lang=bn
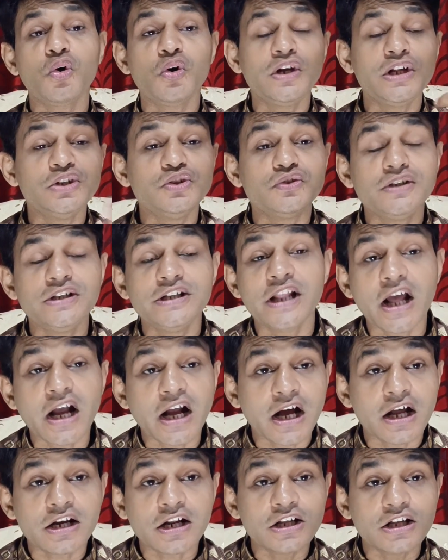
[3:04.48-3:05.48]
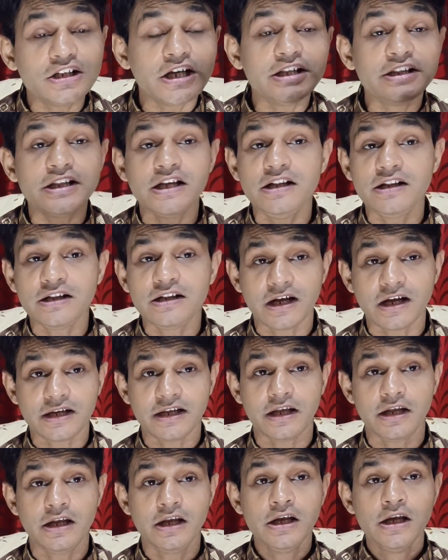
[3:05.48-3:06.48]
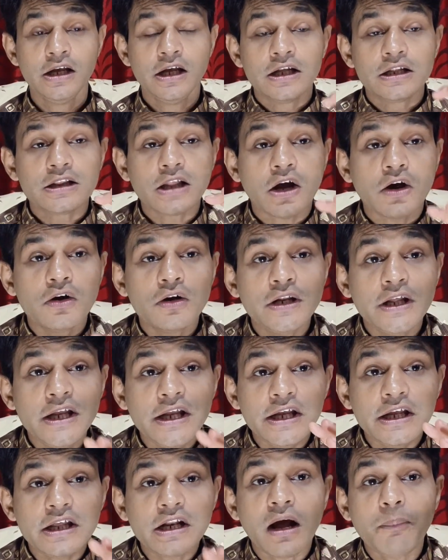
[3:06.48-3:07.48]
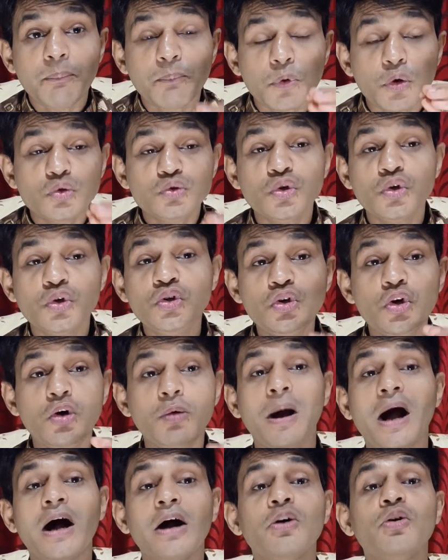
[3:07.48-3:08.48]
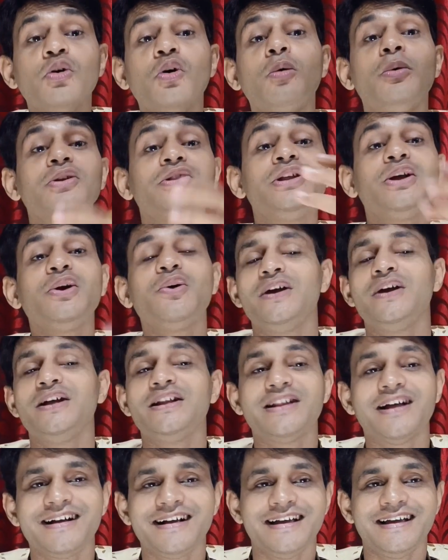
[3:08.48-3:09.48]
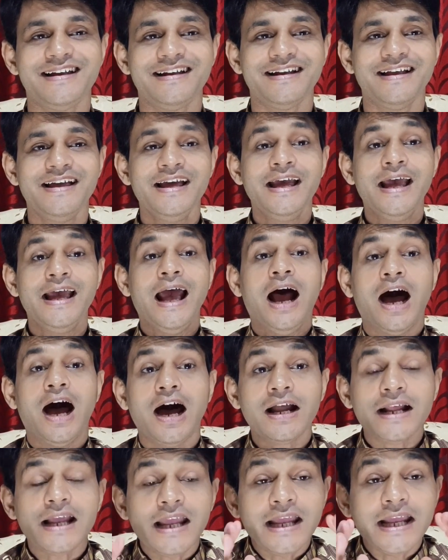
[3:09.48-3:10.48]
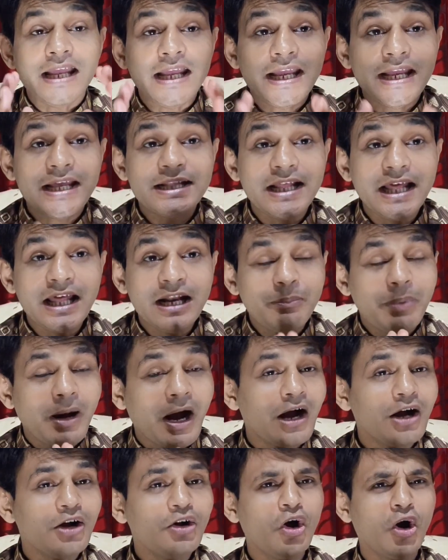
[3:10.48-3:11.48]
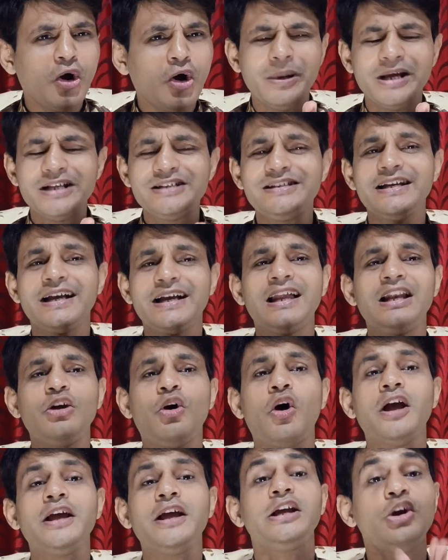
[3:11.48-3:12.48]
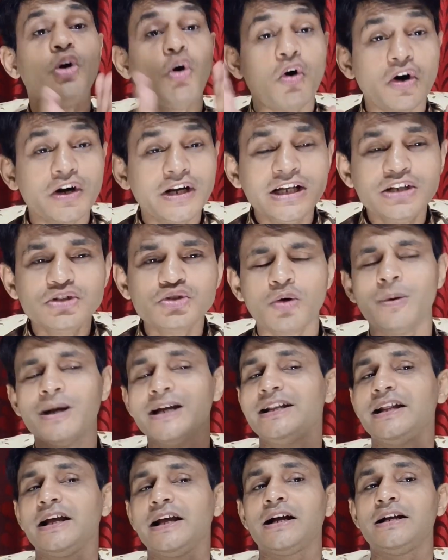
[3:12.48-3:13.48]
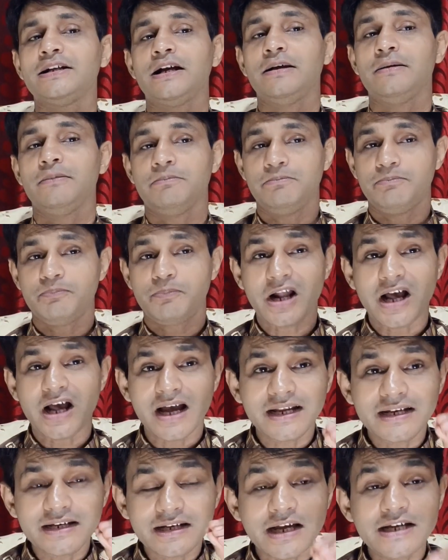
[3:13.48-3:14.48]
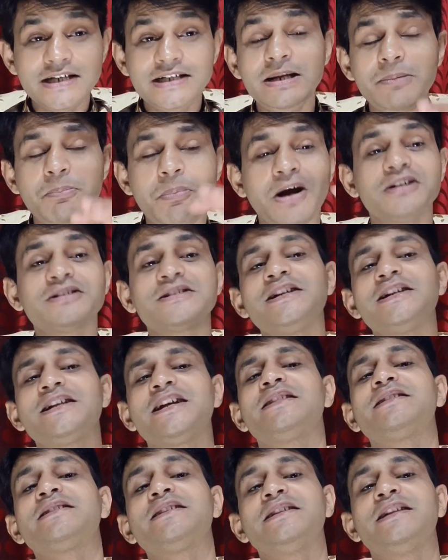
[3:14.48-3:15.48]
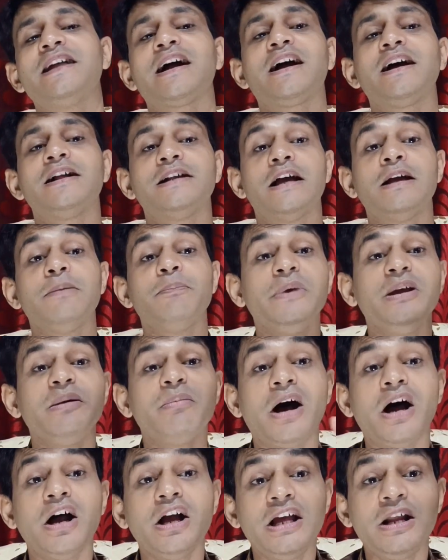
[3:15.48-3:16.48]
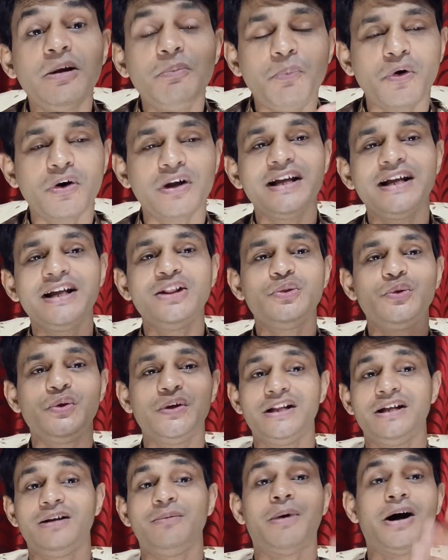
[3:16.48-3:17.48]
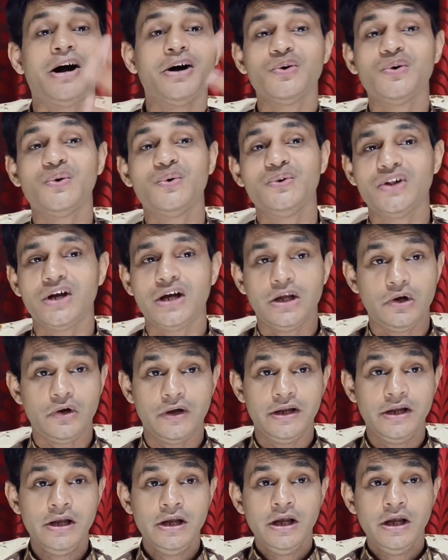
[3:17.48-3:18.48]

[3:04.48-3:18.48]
করলে যদি দেখা না যায় তিল থাকে তাহলে এরা প্রচণ্ড ভাগ্যবতী হয়ে থাকেন আর এদের ভাগ্য বেসিক্যালি হয় কি অনেক সময় দেখা যায় প্রায় নাইনটি পার্সেন্ট ক্ষেত্রে দেখা যায় বিবাহের পরে কিন্তু এদের ভাগ্য উদয় হয়